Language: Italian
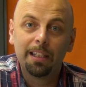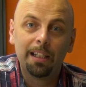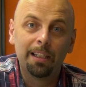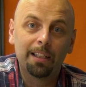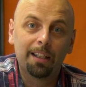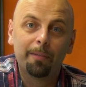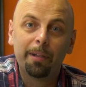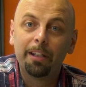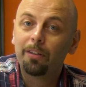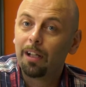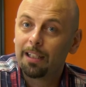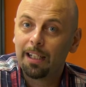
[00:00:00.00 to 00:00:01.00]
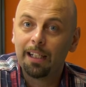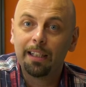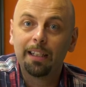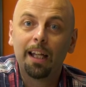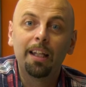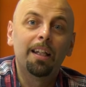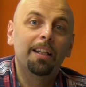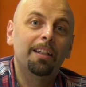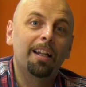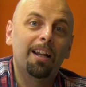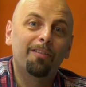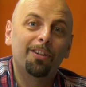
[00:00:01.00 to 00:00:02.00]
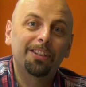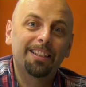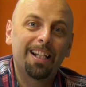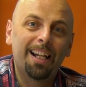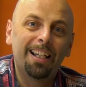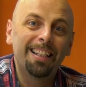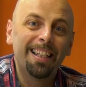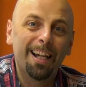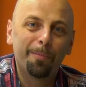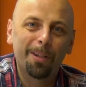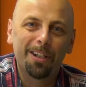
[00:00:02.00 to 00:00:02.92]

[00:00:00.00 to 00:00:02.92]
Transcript: il trattamento e la scaletta della vostra idea